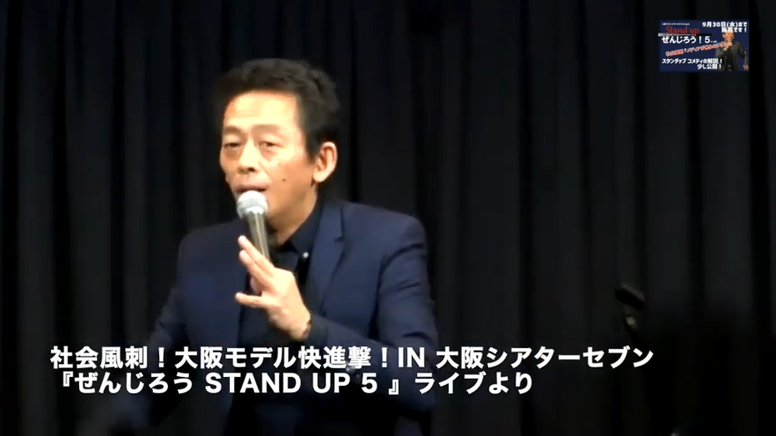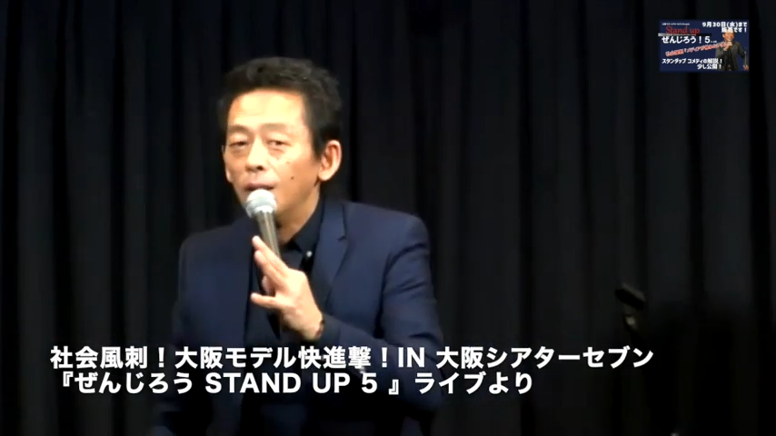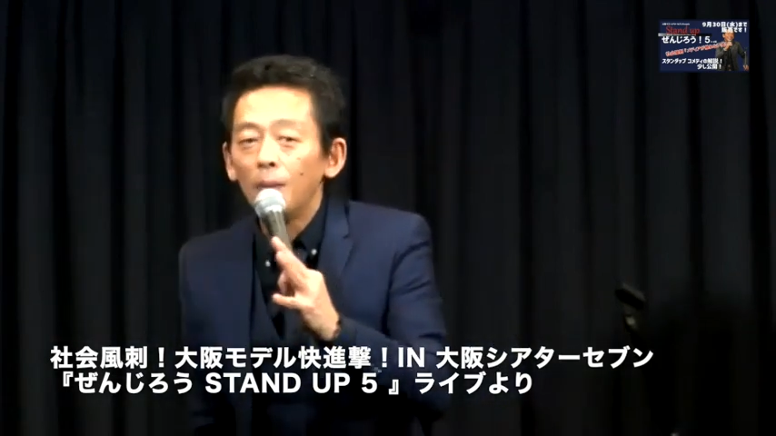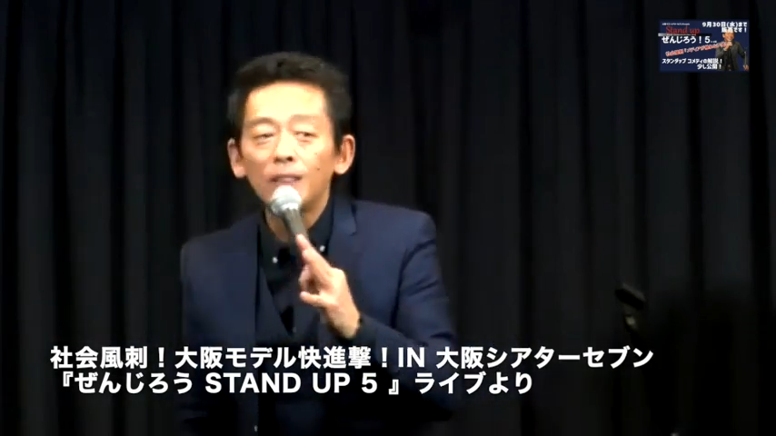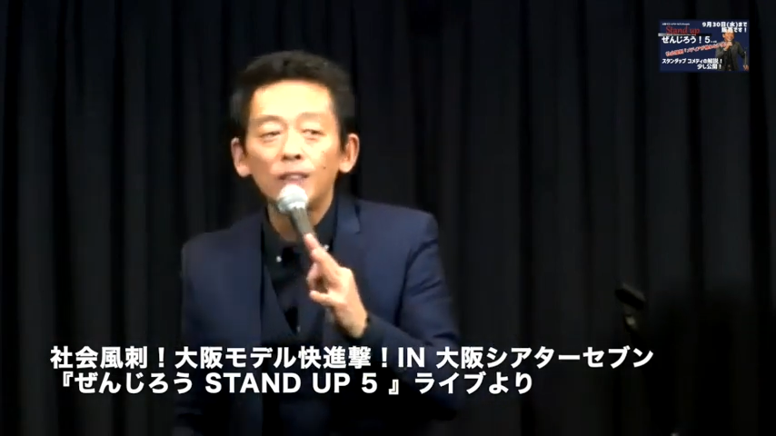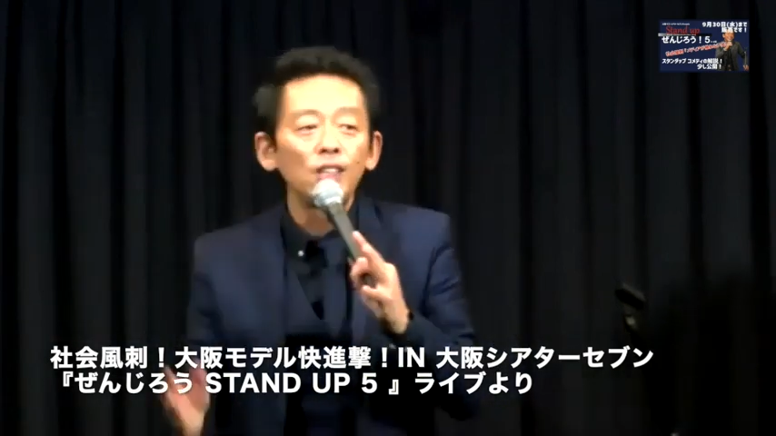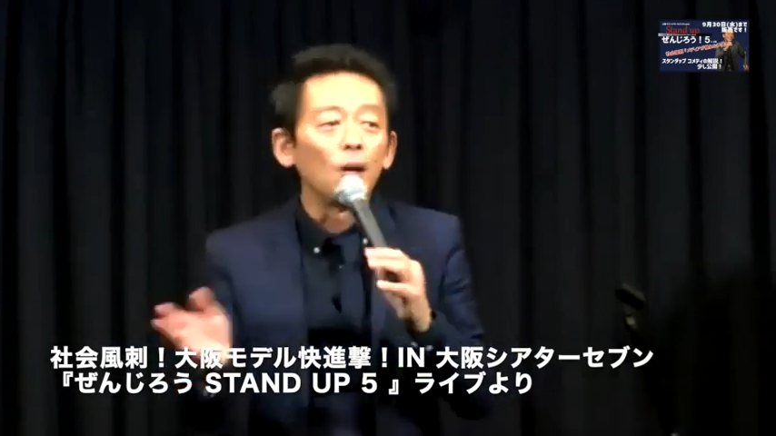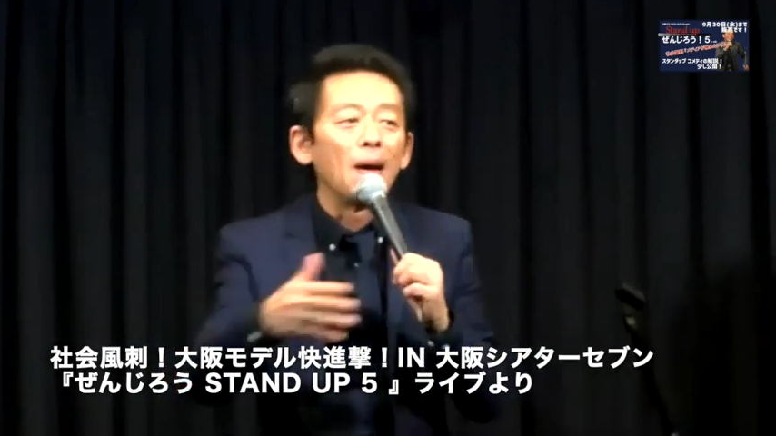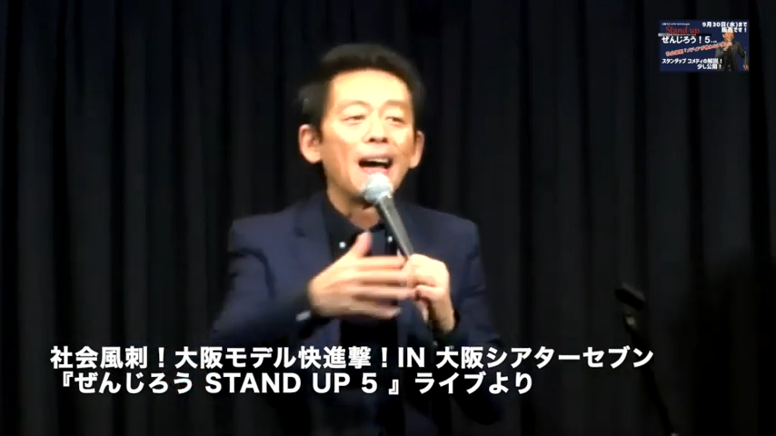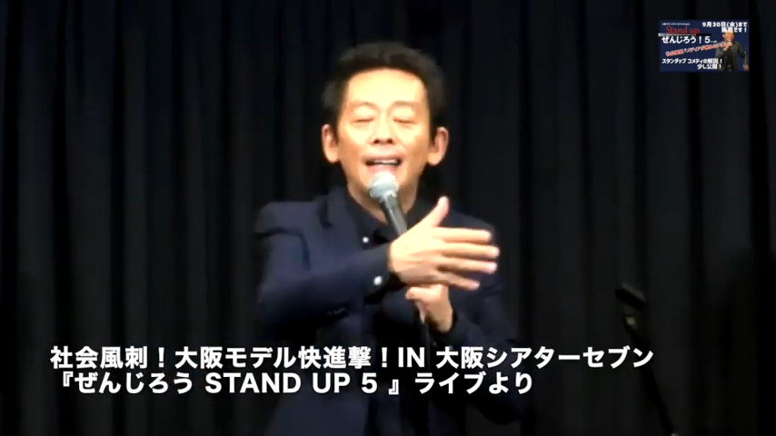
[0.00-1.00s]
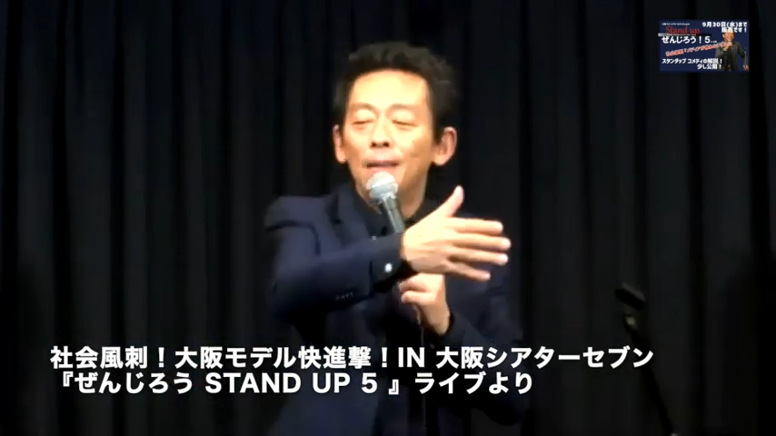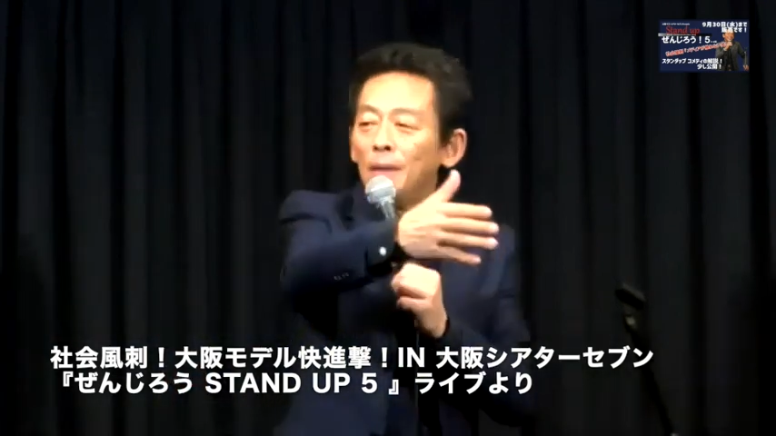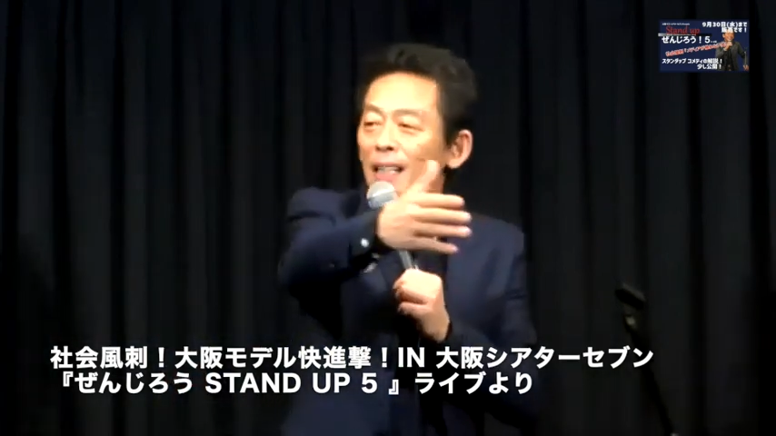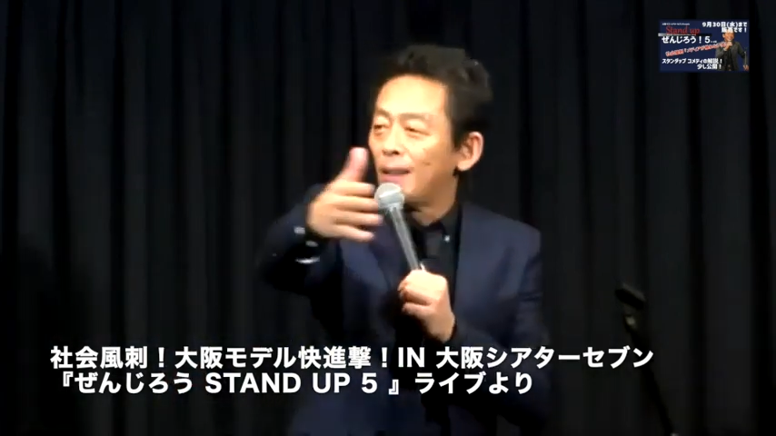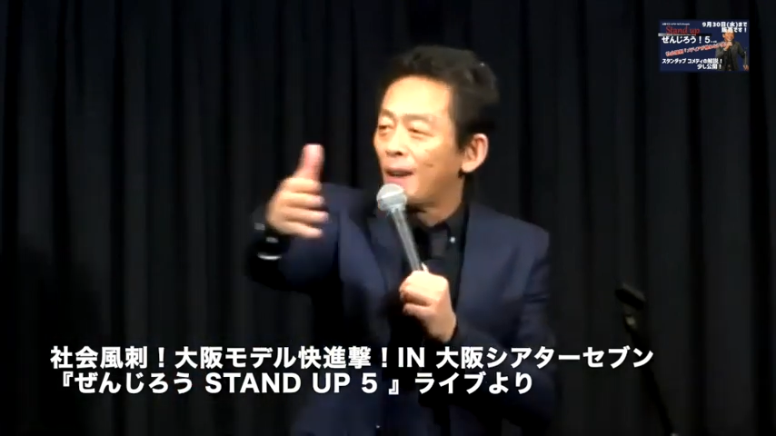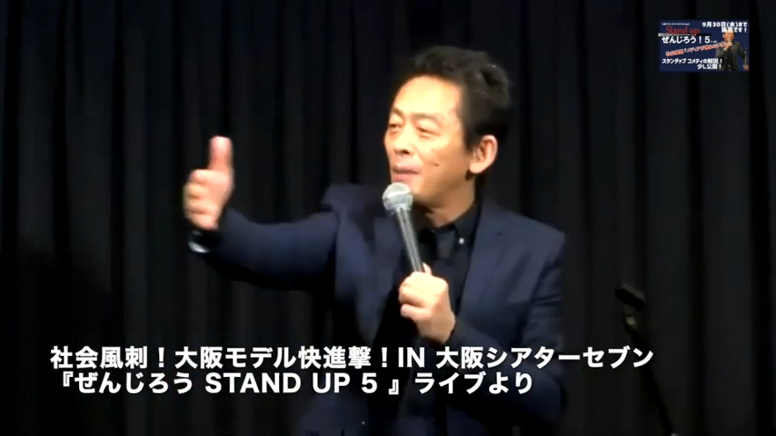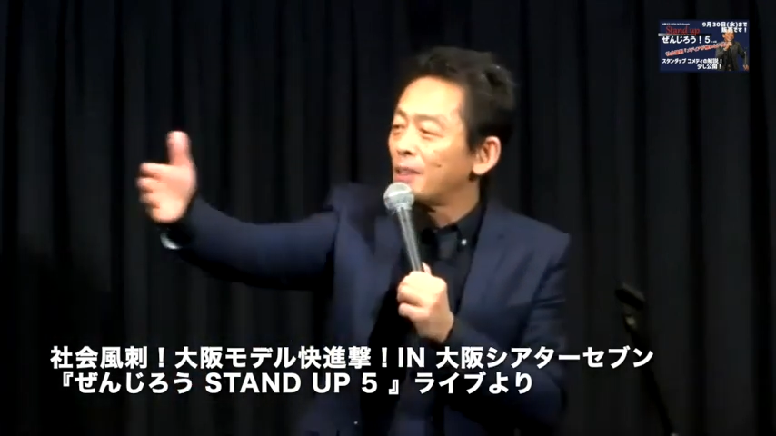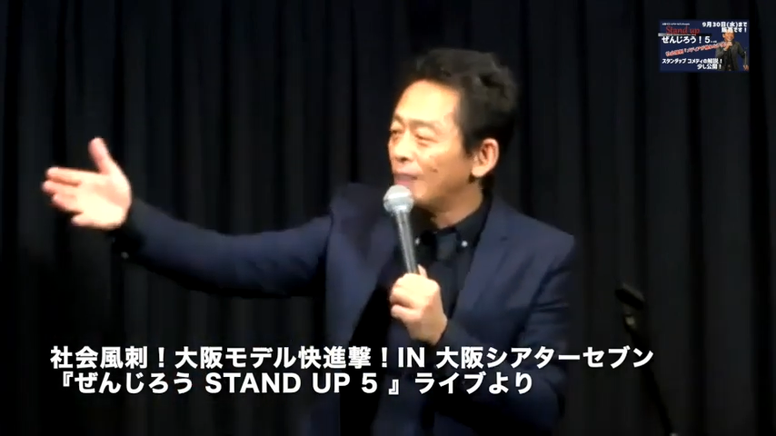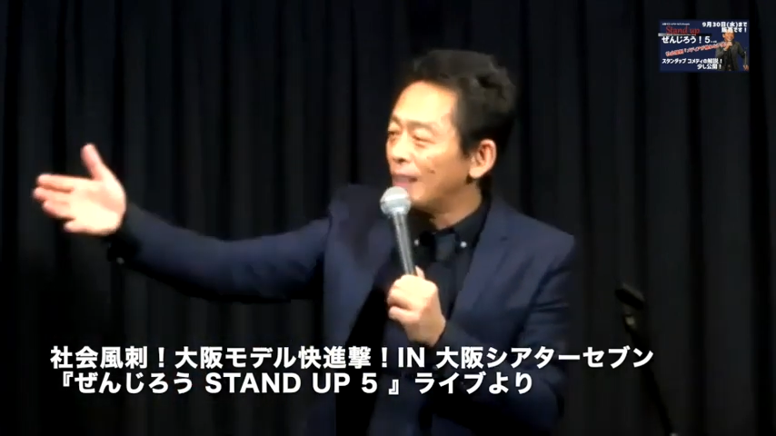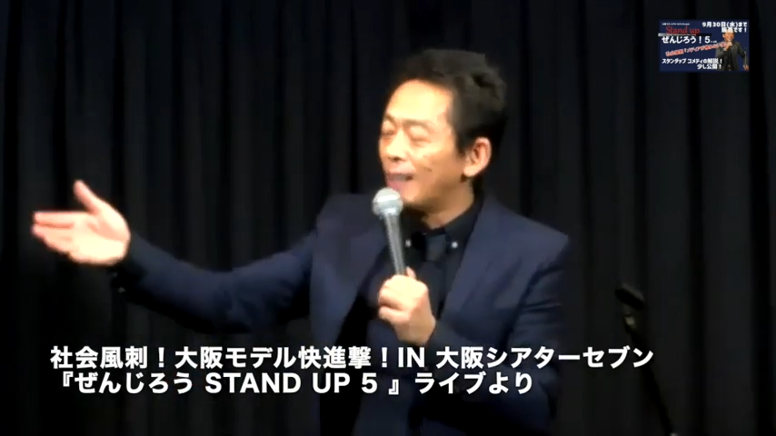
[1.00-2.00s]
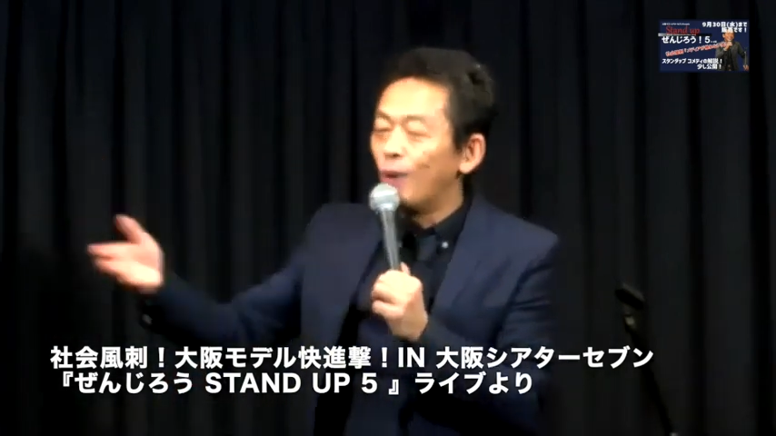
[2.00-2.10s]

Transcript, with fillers: で、松井市長、まあ、皆さん分かりますよね。